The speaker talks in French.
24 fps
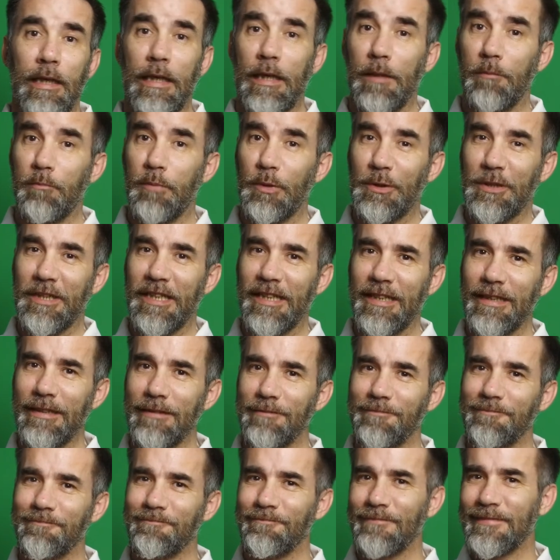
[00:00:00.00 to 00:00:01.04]
Un
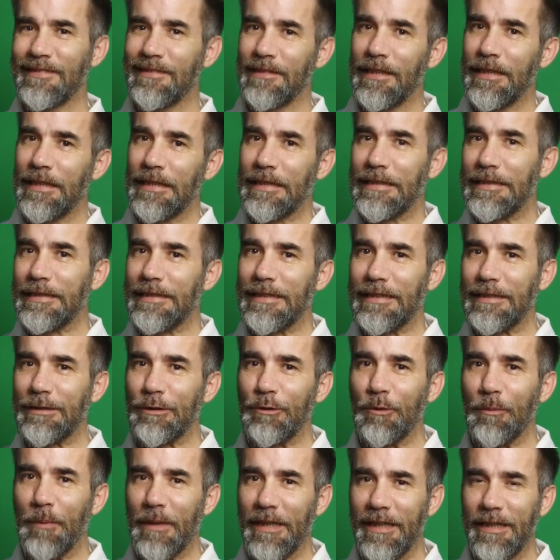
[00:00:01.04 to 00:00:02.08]
bogey, ça se
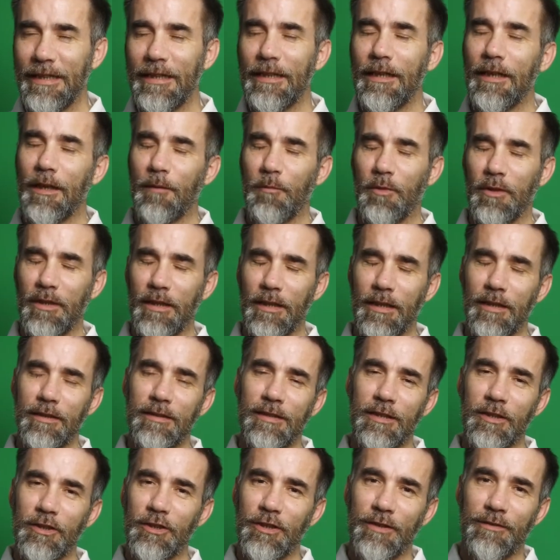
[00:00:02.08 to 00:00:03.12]
complique, un bogey,
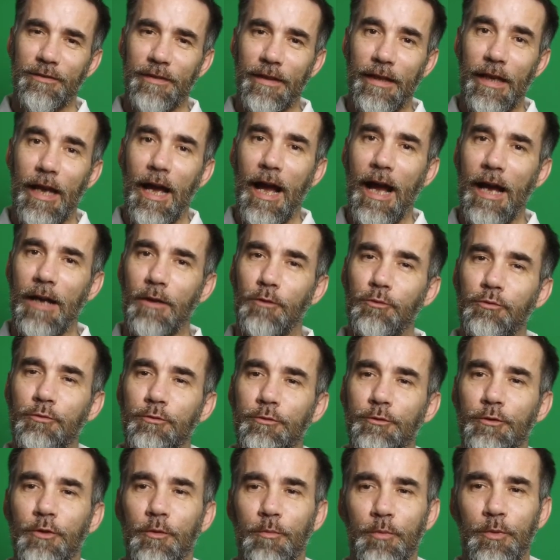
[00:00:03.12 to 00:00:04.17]
c'est que j'ai fait un
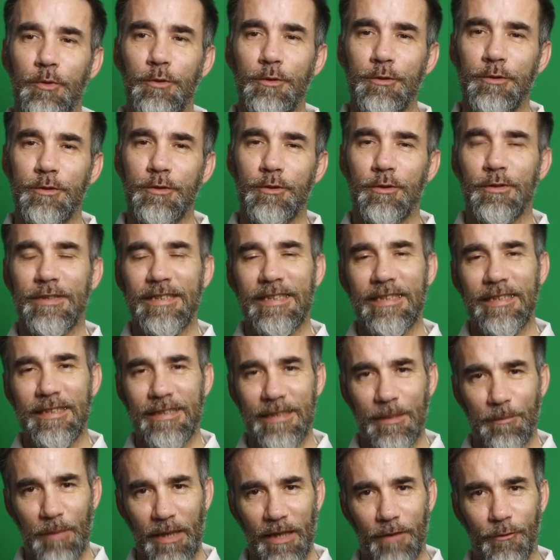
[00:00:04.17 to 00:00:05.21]
coup de plus que ce qui
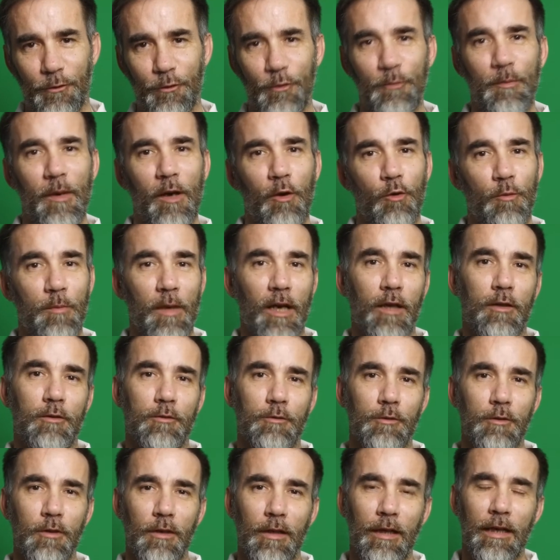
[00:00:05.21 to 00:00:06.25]
était prévu par le
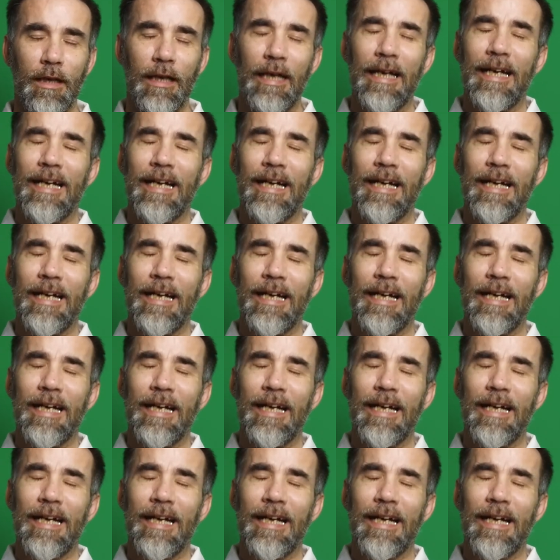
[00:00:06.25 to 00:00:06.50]
parcours.